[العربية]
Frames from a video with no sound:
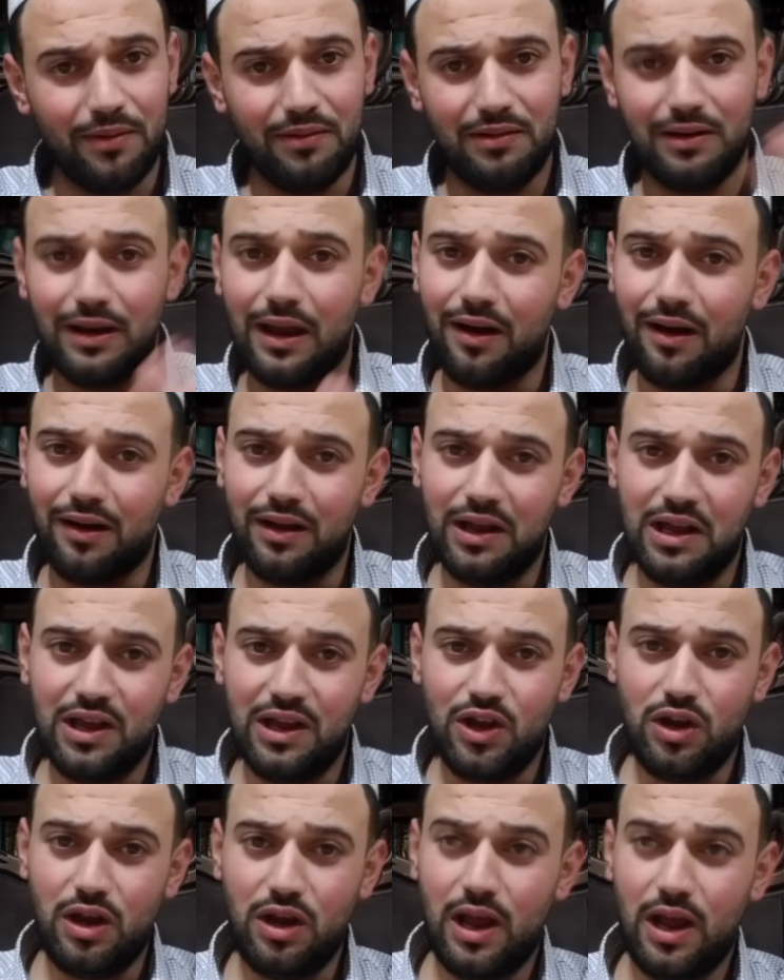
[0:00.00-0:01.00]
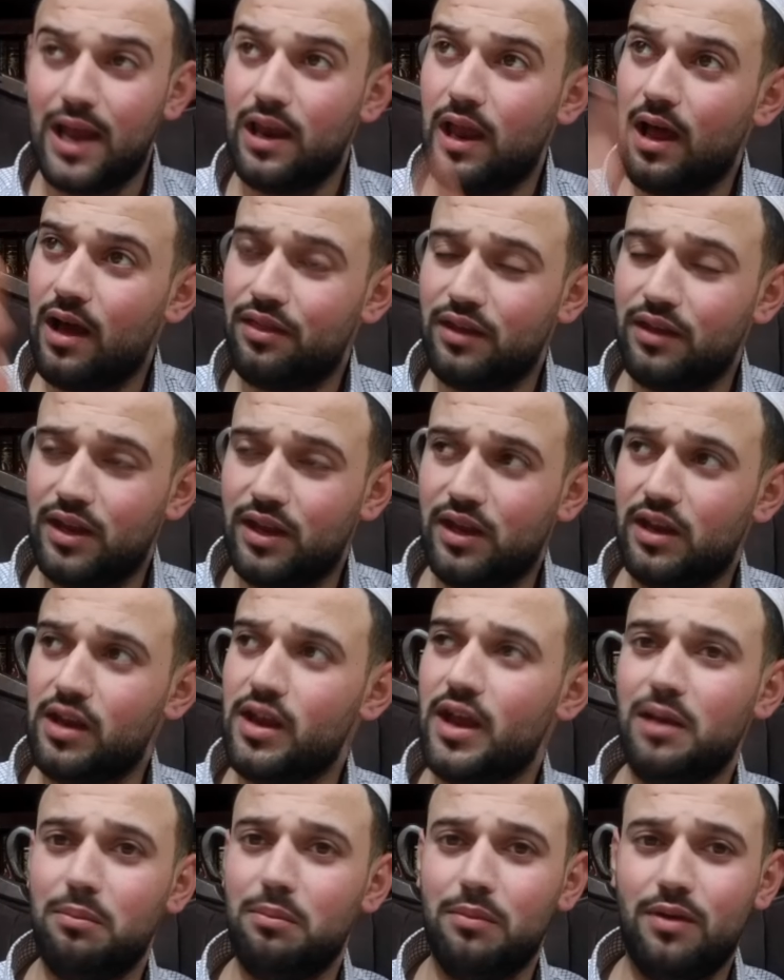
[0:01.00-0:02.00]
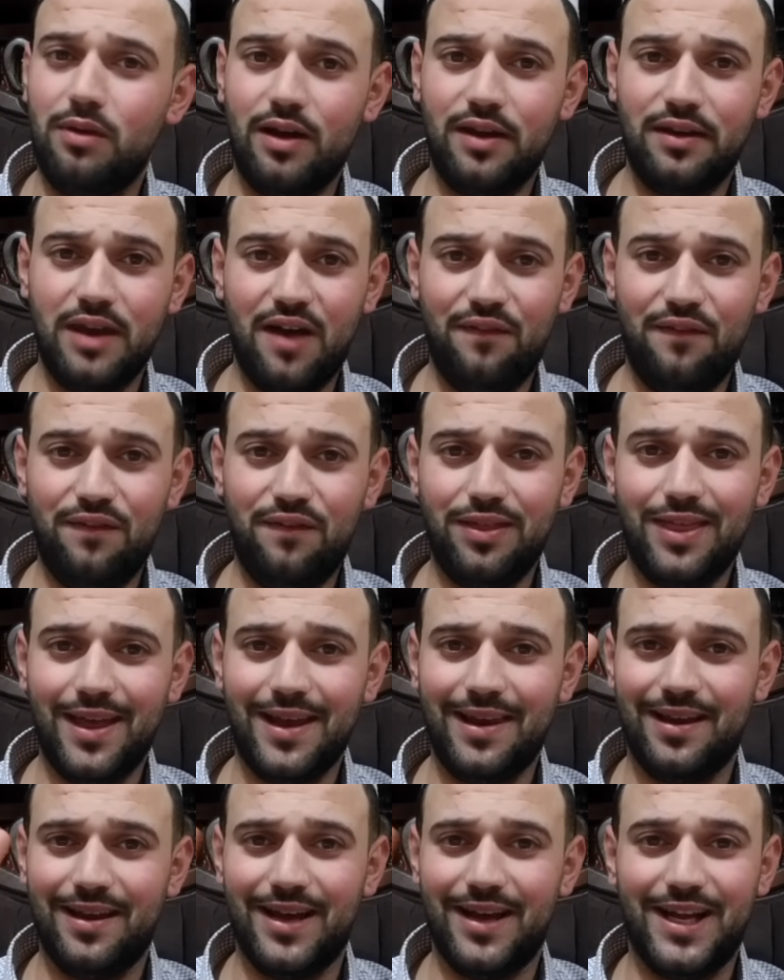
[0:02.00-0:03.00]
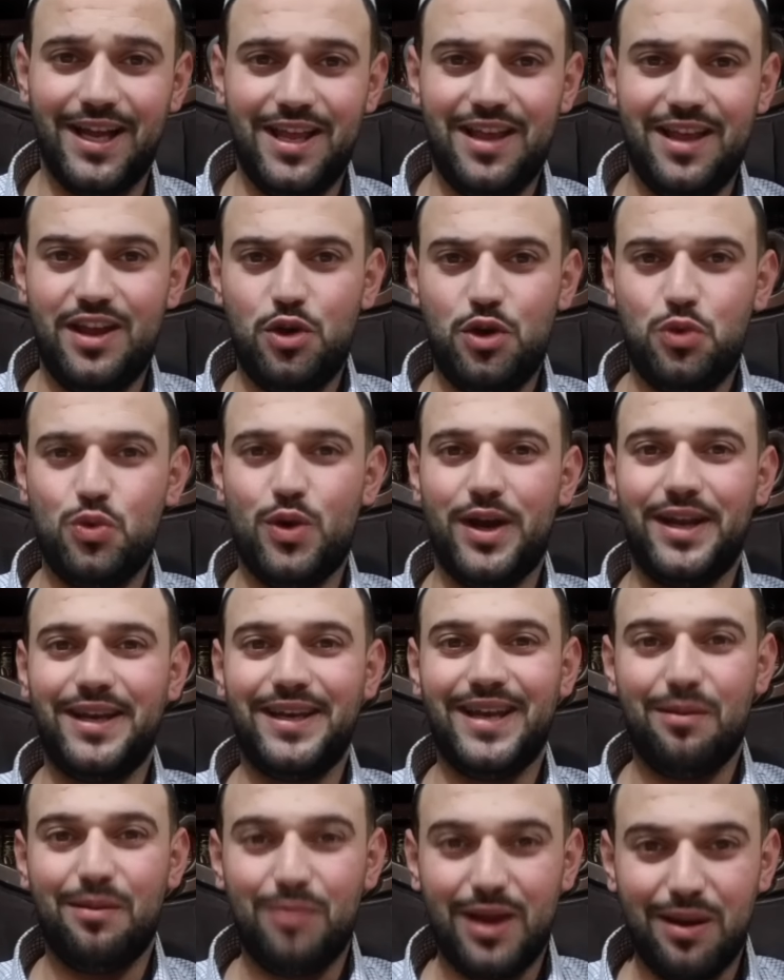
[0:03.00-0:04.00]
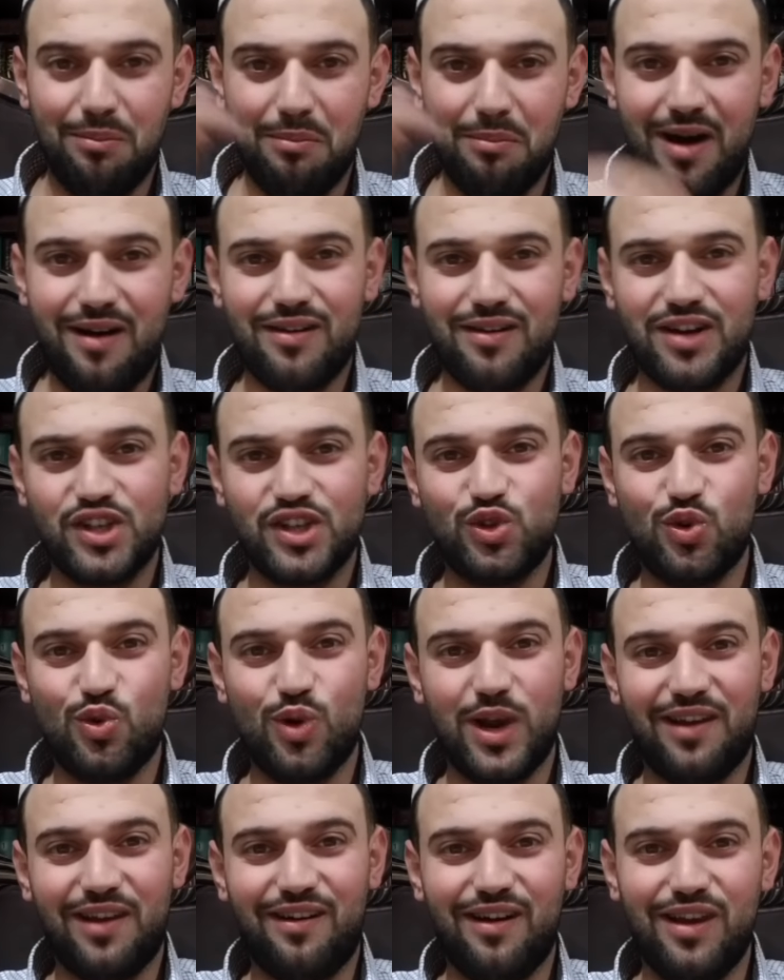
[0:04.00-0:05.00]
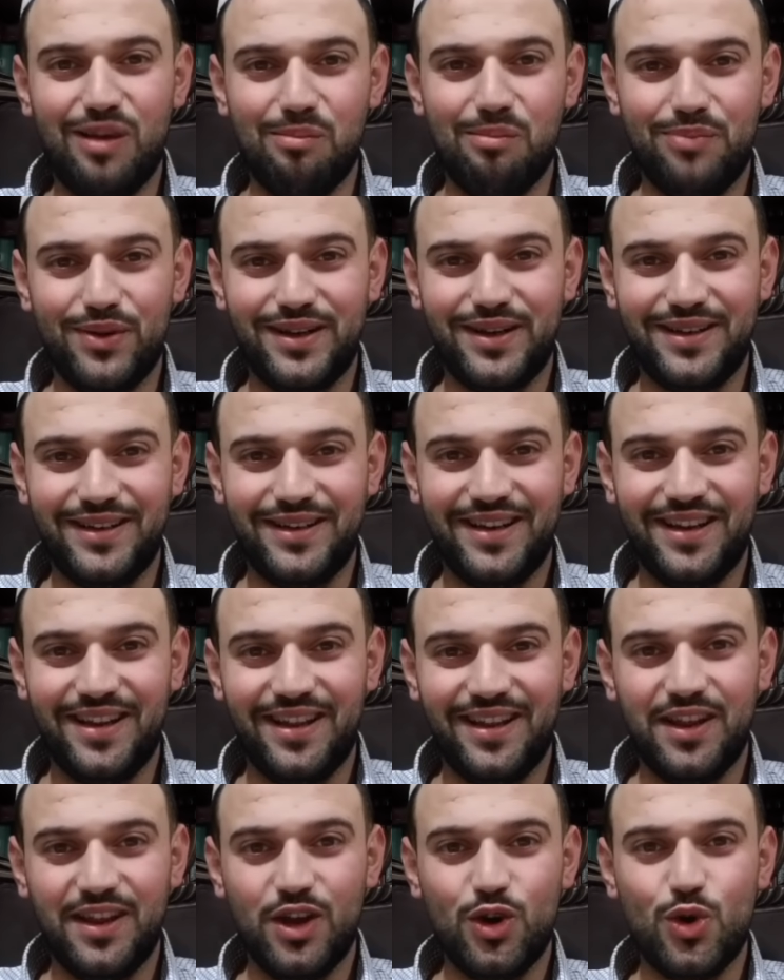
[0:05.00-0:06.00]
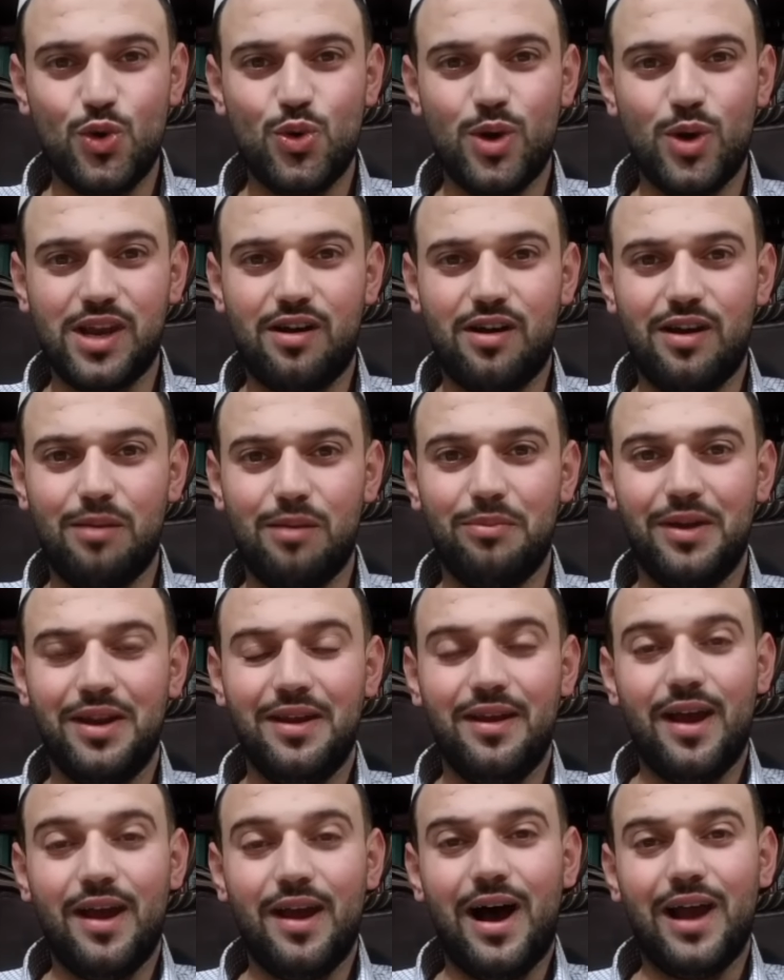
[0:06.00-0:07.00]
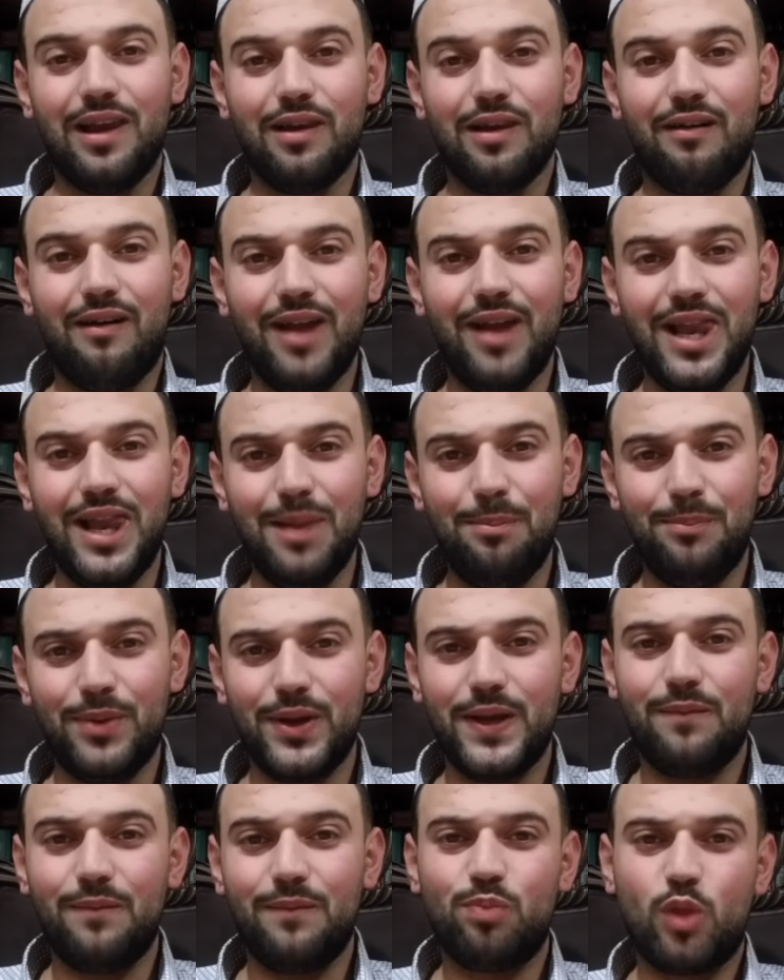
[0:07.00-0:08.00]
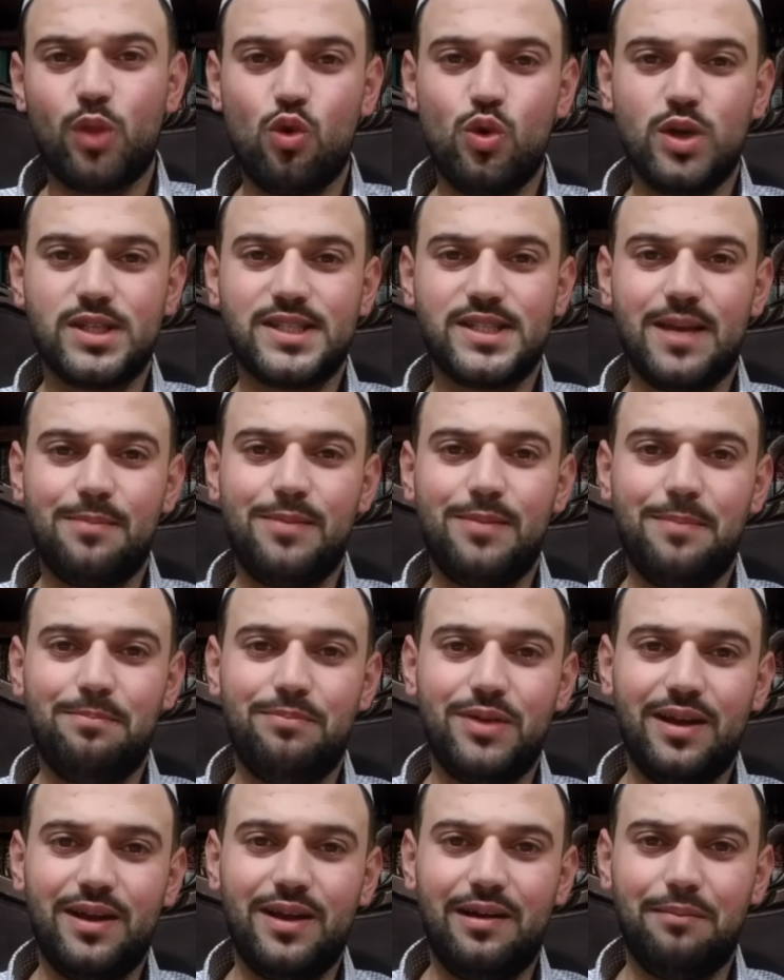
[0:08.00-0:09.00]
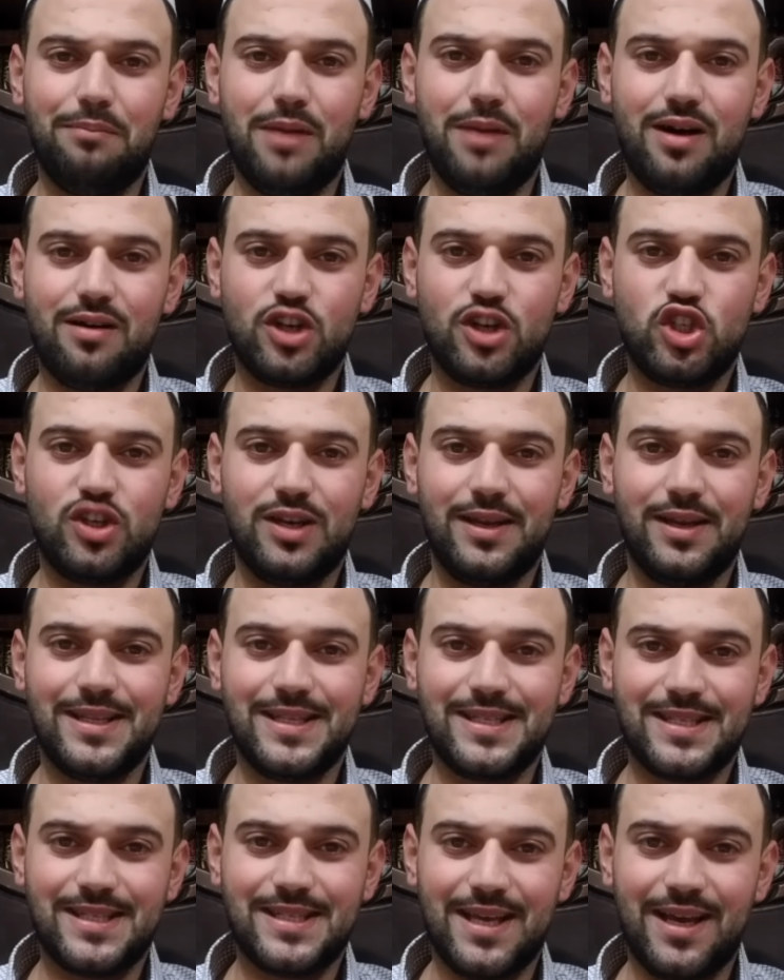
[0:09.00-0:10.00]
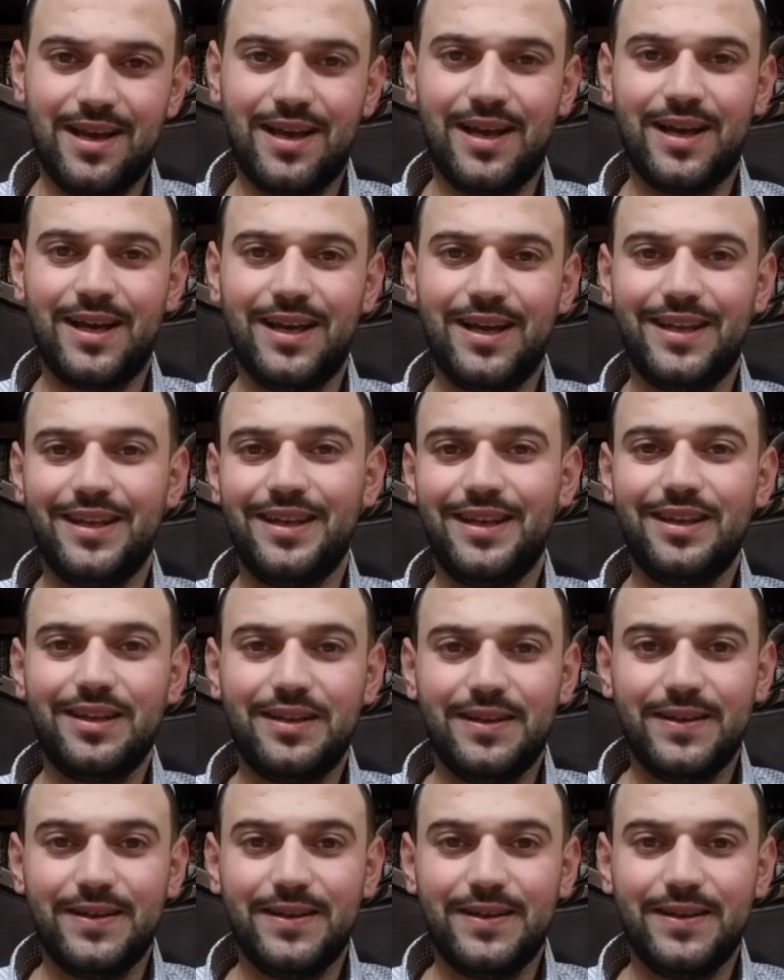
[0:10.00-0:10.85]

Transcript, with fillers: لا هل هذه هي النافذة؟ لا وإنما المخرج هو القلب هو القلب القلب هو سبب مخرج الإنسان